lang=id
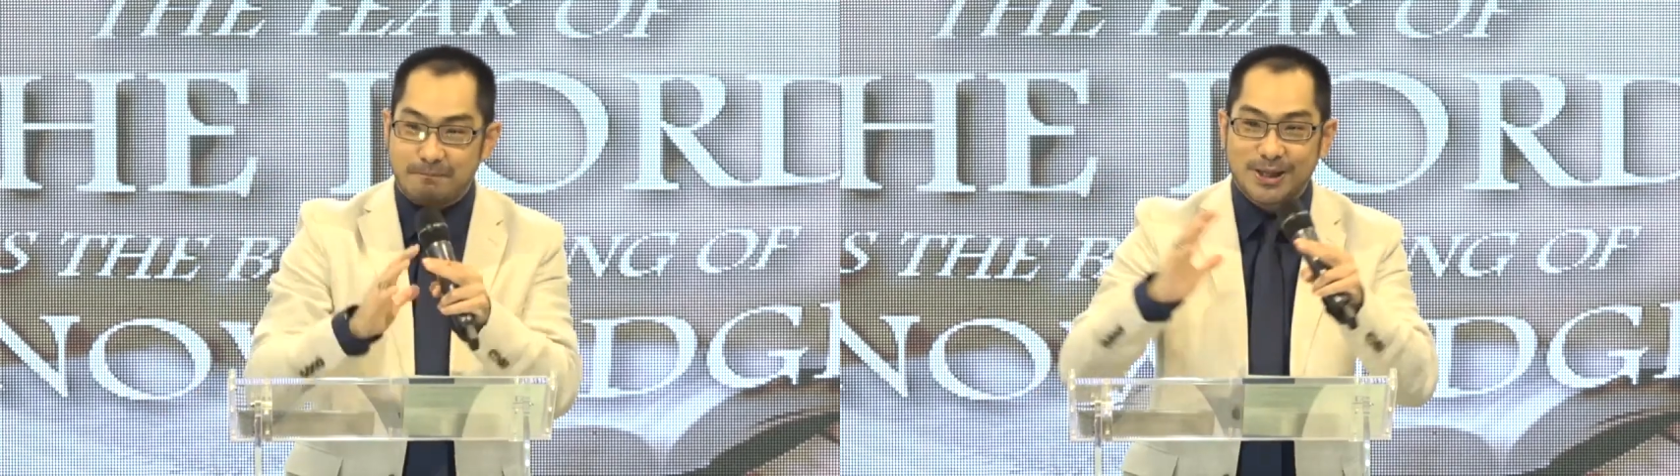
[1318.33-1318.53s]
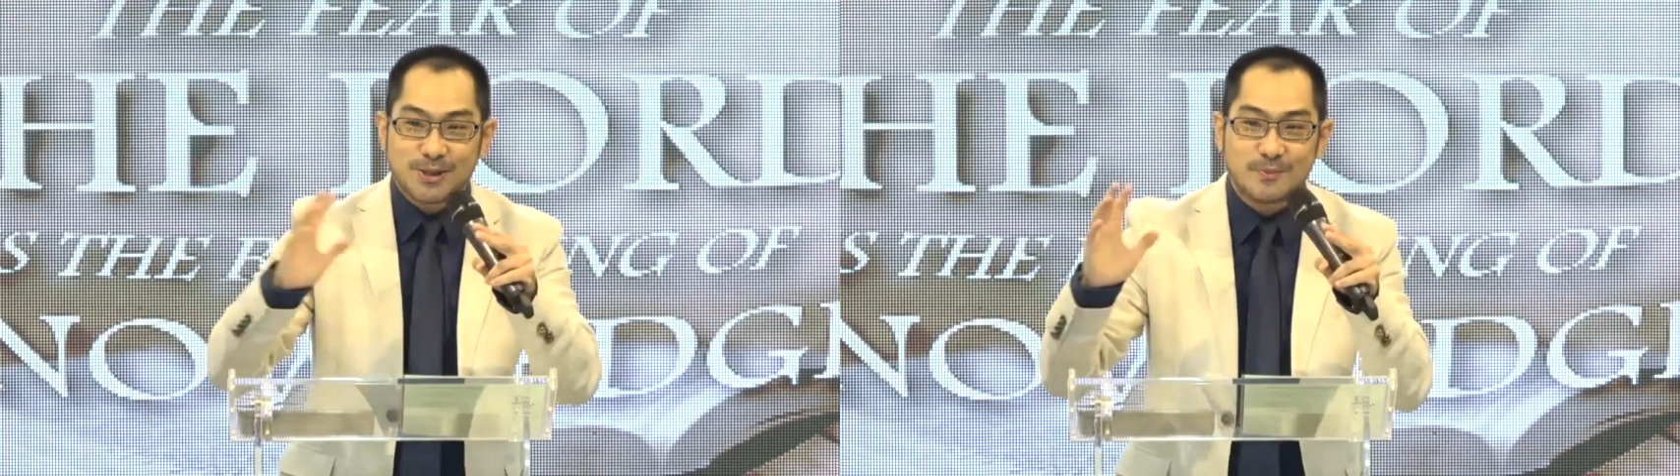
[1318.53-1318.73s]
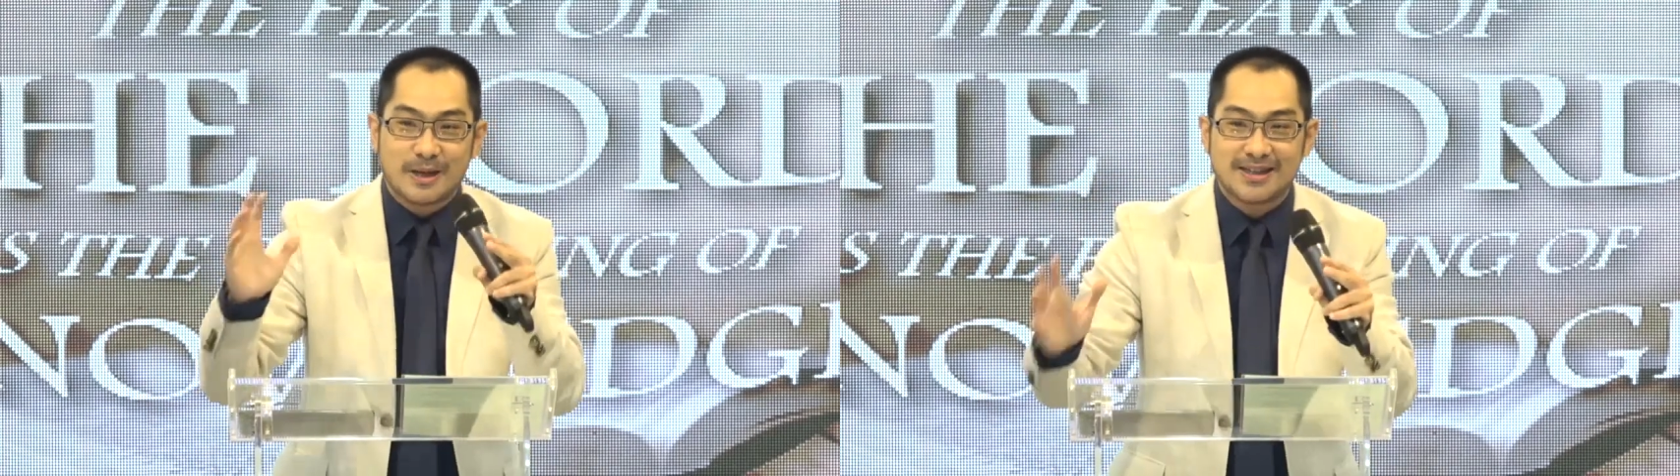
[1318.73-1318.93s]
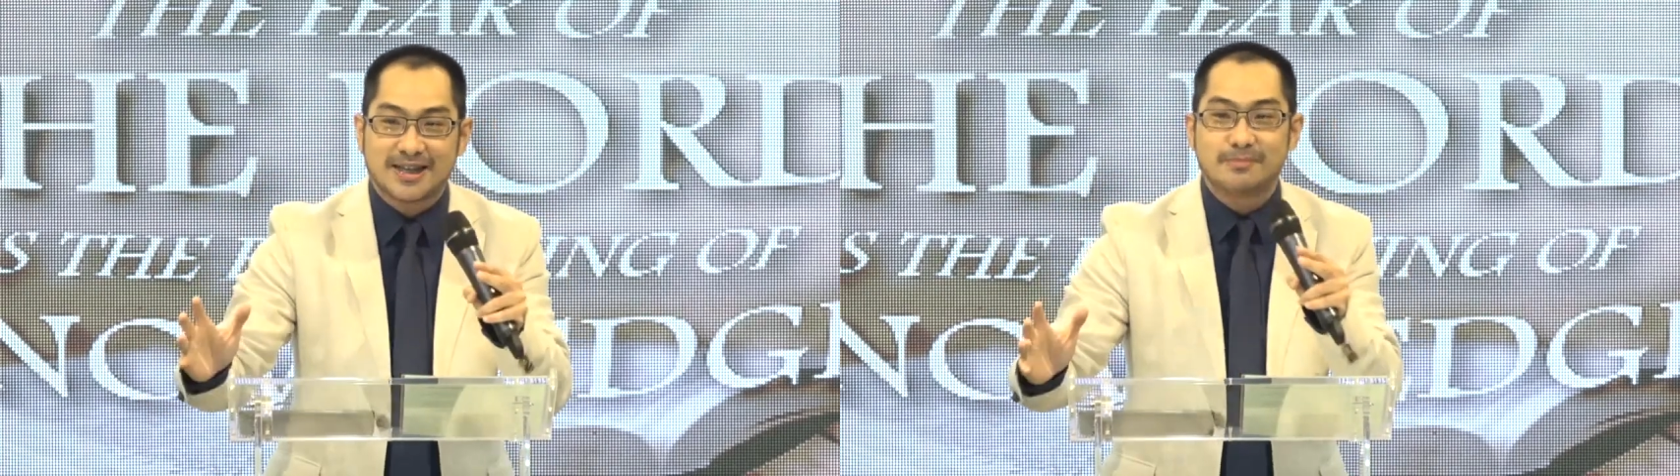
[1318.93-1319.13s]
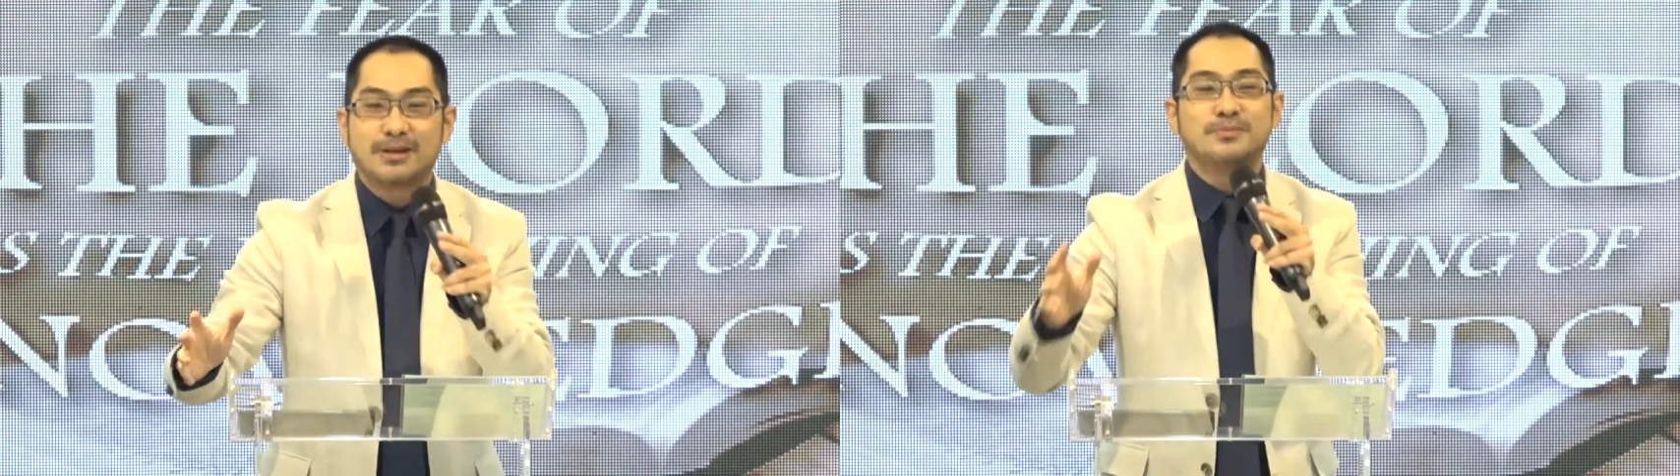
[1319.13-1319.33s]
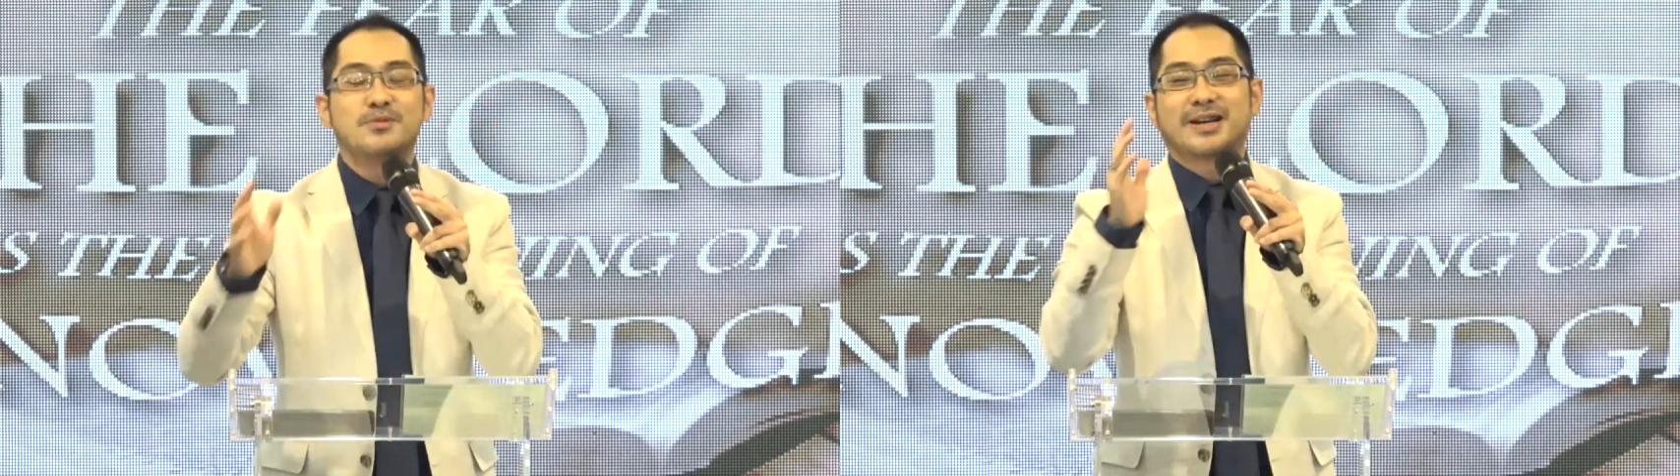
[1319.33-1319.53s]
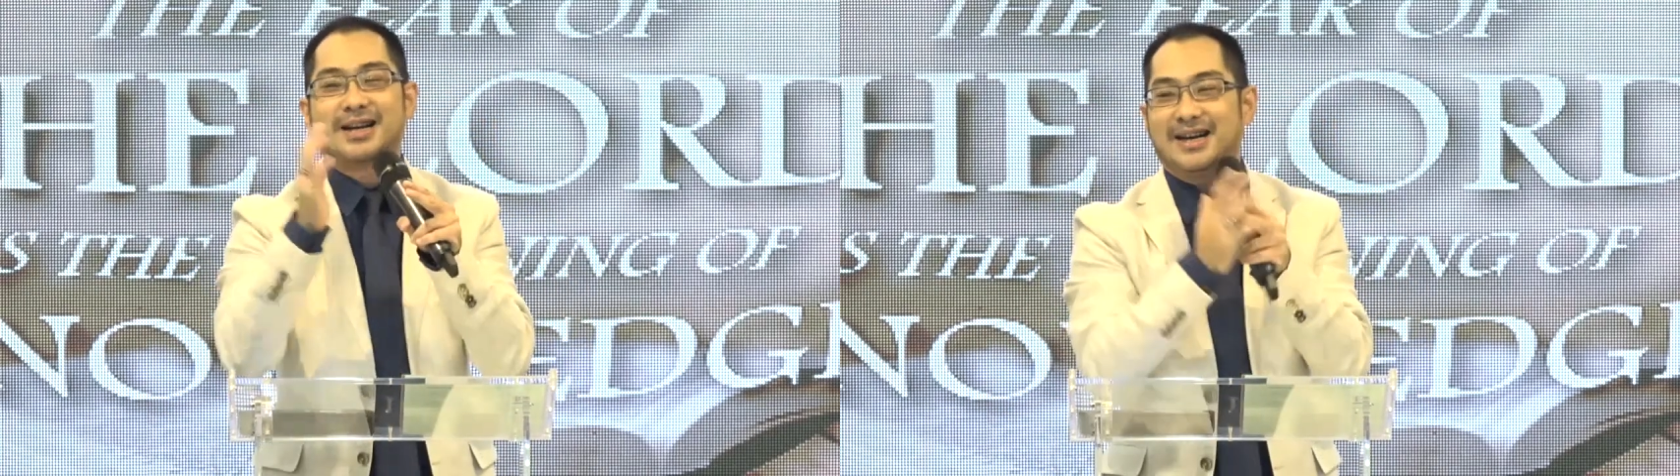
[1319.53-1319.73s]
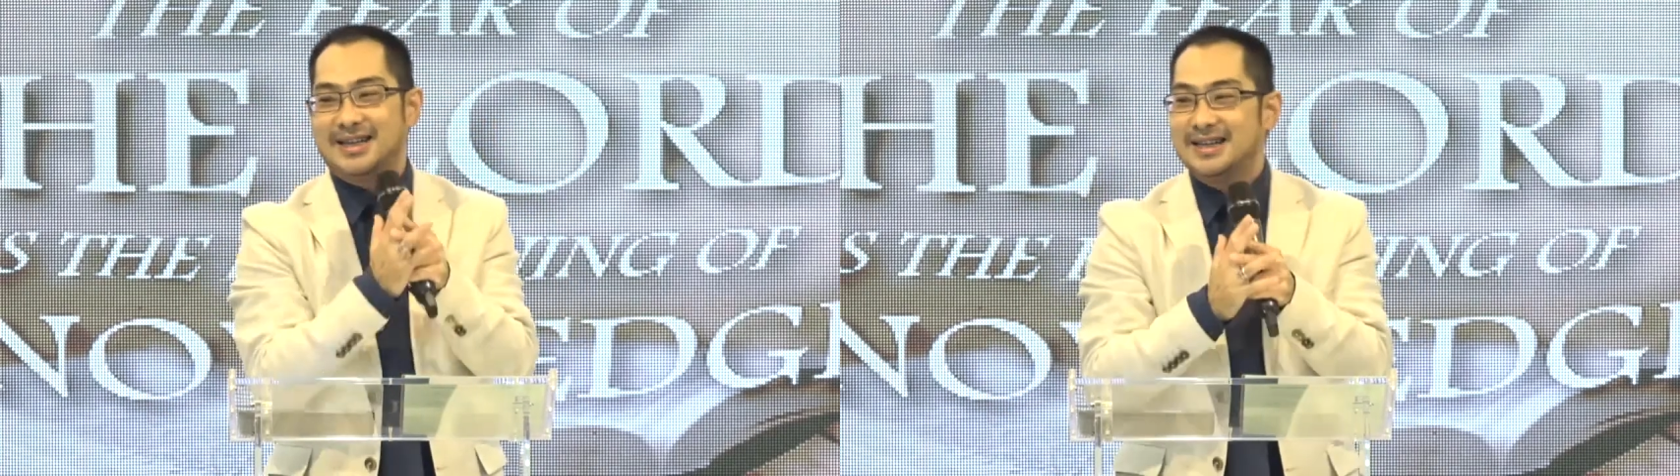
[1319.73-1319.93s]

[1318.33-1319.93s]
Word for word: pintu bandara baru buka.